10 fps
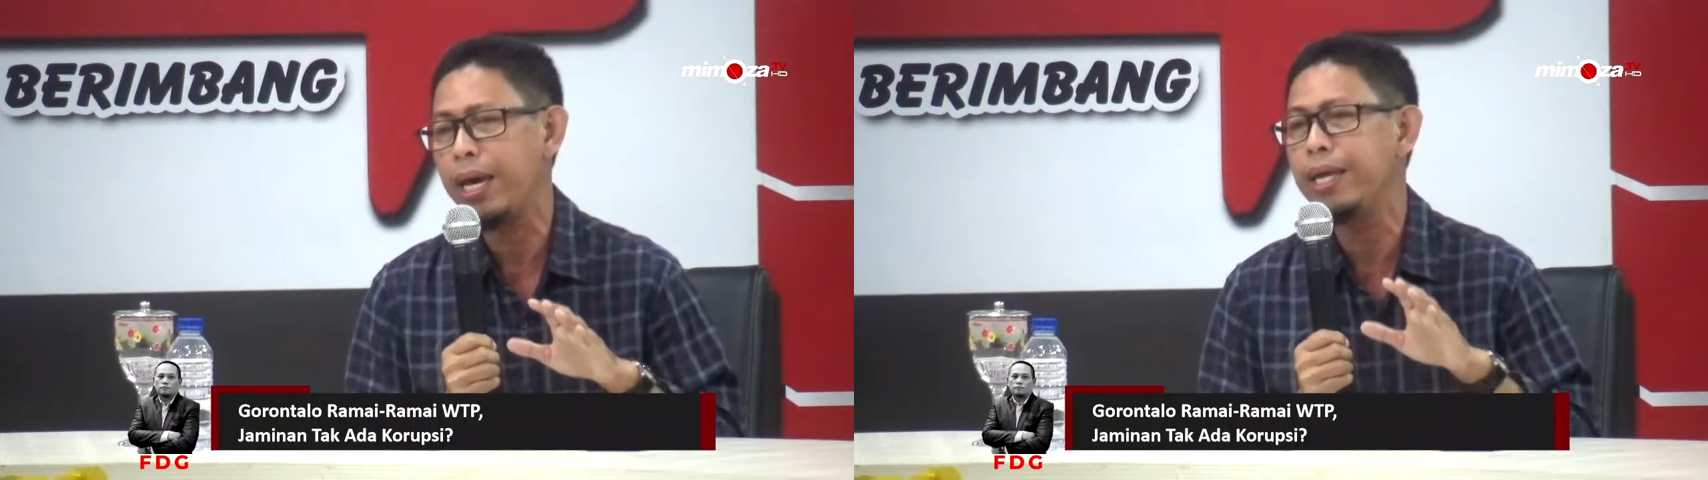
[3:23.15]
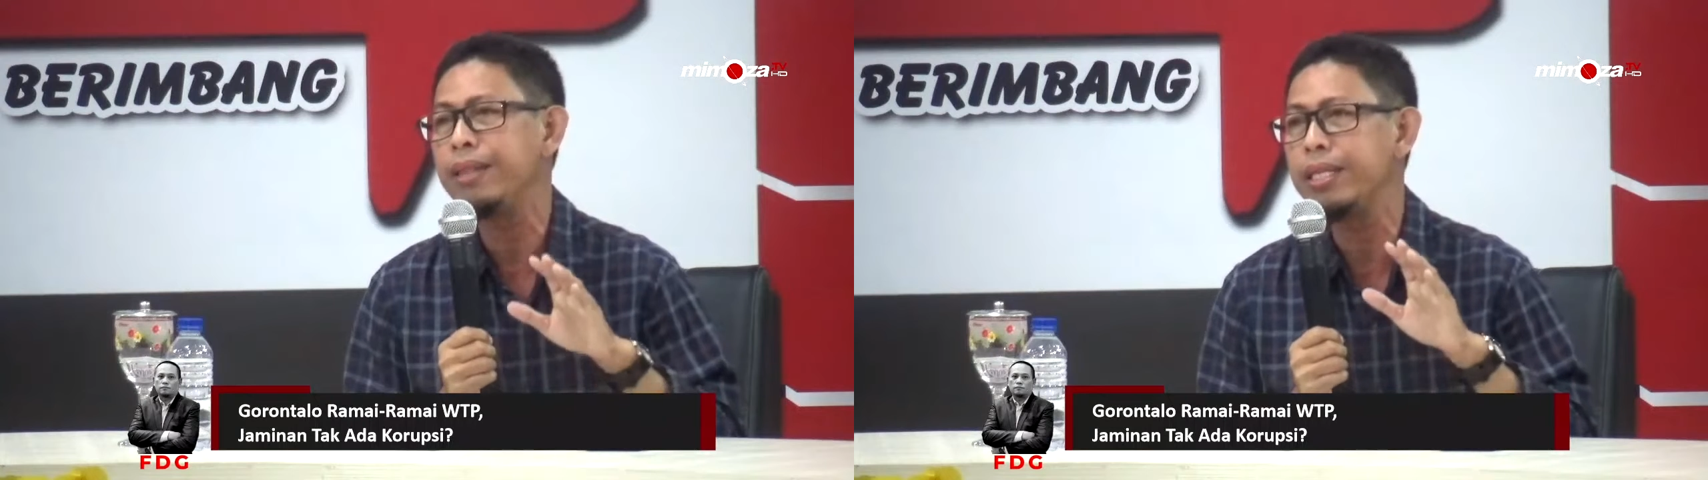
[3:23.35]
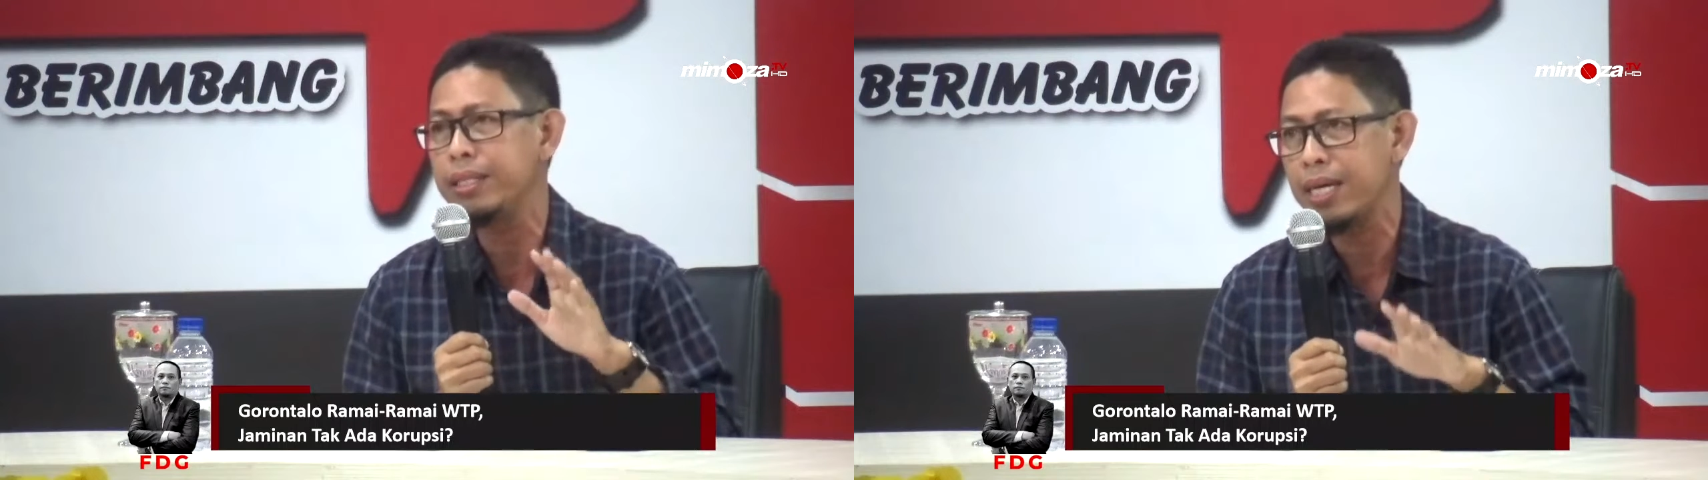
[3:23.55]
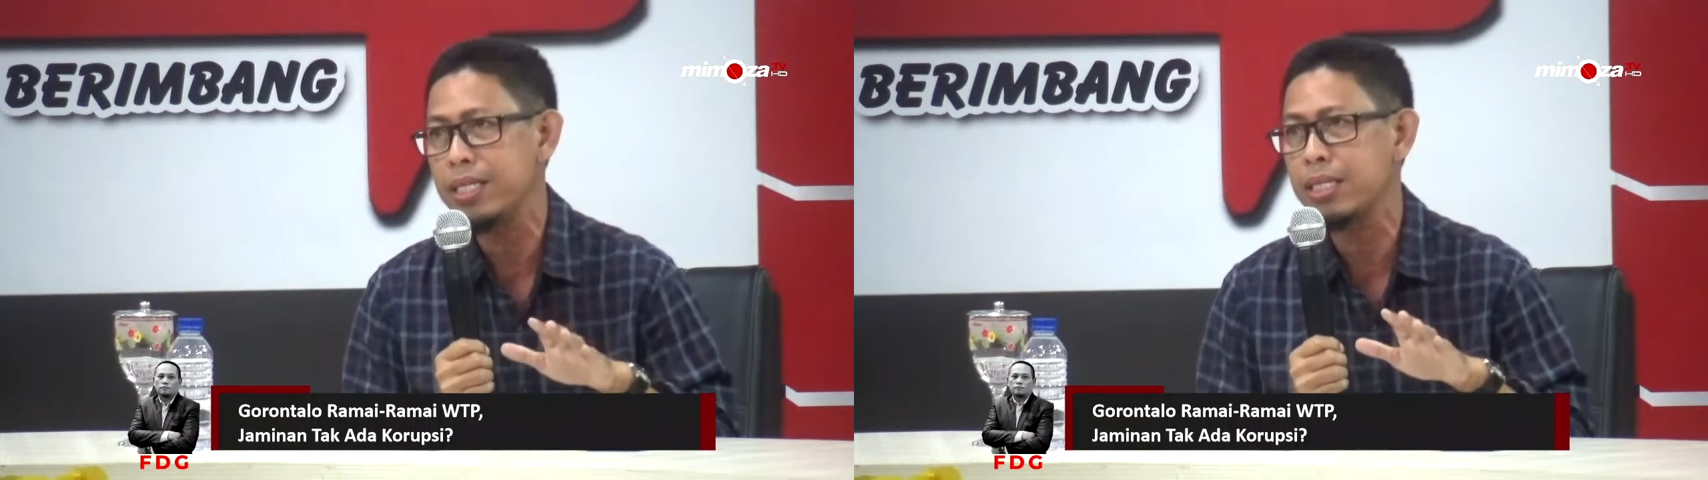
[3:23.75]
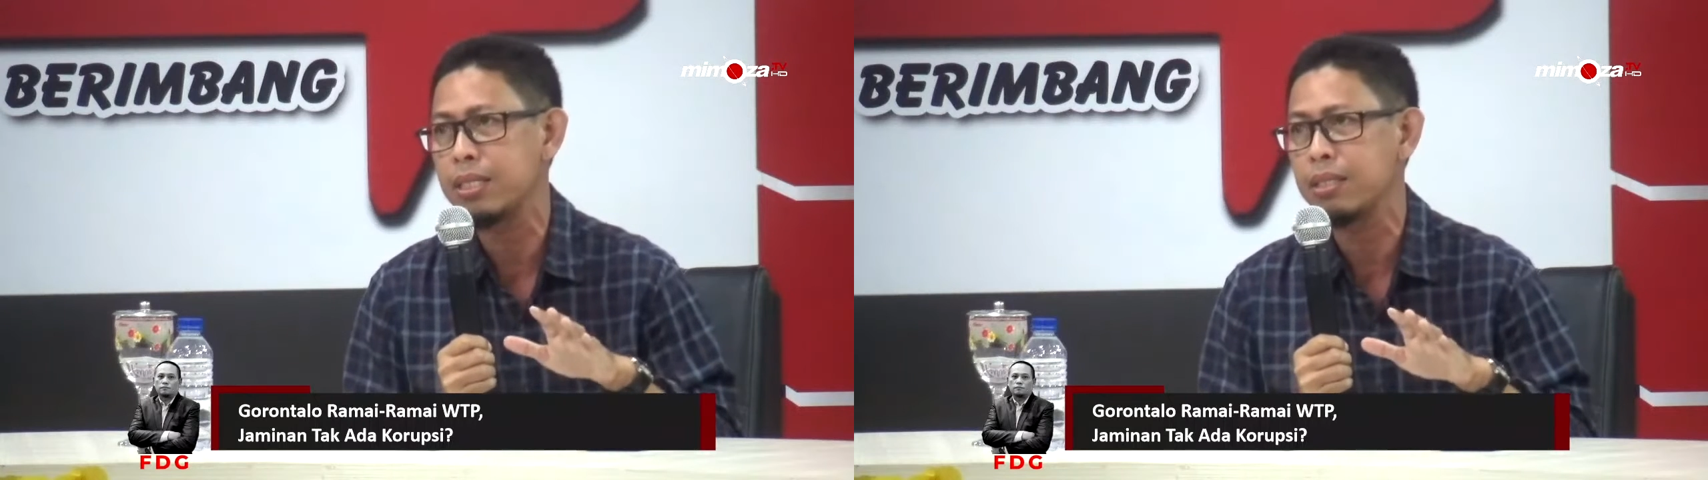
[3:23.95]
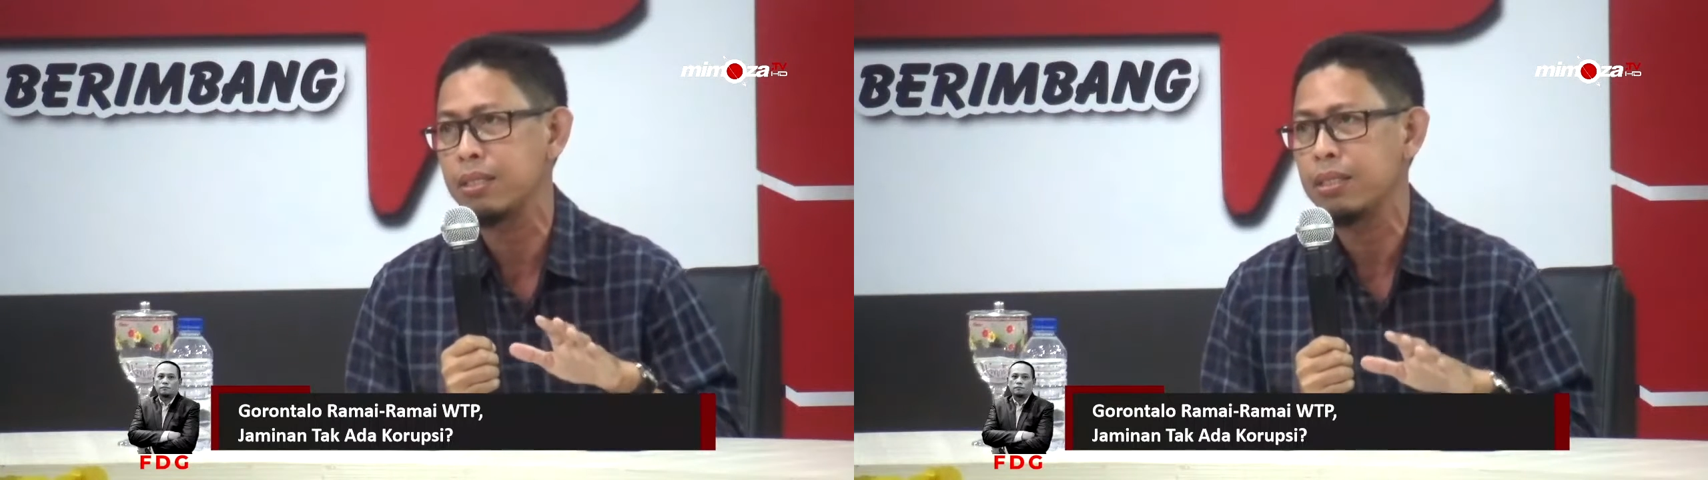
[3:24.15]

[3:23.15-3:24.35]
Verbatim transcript: entitas